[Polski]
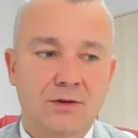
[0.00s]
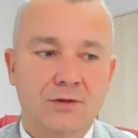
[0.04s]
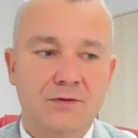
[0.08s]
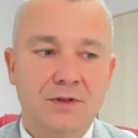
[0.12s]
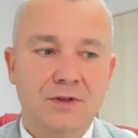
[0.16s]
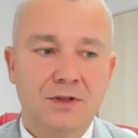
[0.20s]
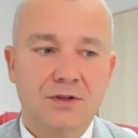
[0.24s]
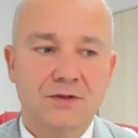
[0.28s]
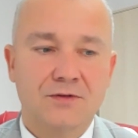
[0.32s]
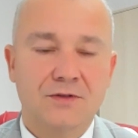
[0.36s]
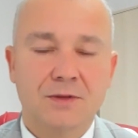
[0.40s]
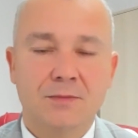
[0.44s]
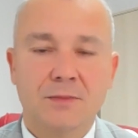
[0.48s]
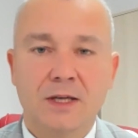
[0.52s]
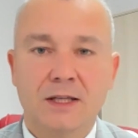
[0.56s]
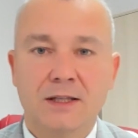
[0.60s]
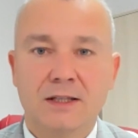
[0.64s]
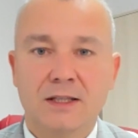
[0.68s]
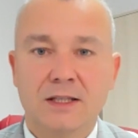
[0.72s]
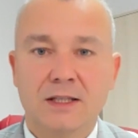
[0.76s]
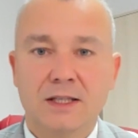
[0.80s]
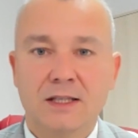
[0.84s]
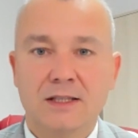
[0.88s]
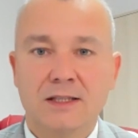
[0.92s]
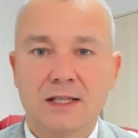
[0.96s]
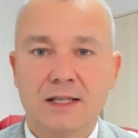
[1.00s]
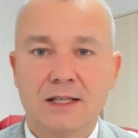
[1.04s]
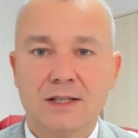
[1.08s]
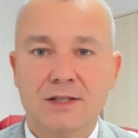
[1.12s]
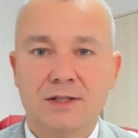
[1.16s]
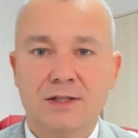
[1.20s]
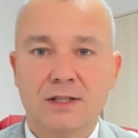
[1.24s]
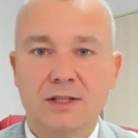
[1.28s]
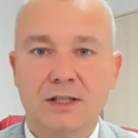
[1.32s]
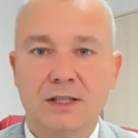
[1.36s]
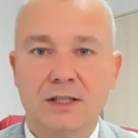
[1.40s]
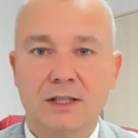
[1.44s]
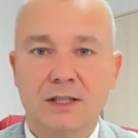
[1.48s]
również wiem radnych
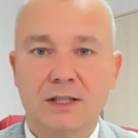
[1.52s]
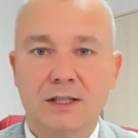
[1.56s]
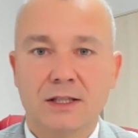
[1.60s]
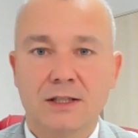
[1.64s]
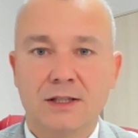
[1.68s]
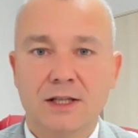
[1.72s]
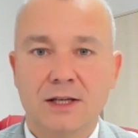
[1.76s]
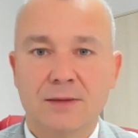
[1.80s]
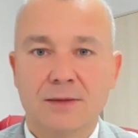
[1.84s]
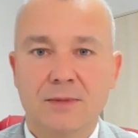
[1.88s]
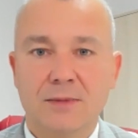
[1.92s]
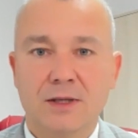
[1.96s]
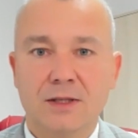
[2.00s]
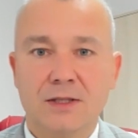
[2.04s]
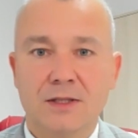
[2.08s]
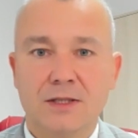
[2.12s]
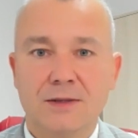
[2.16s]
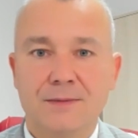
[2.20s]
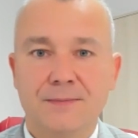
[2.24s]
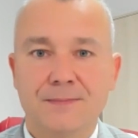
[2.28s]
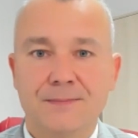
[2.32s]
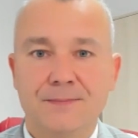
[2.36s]
niezależnych e, nie będzie.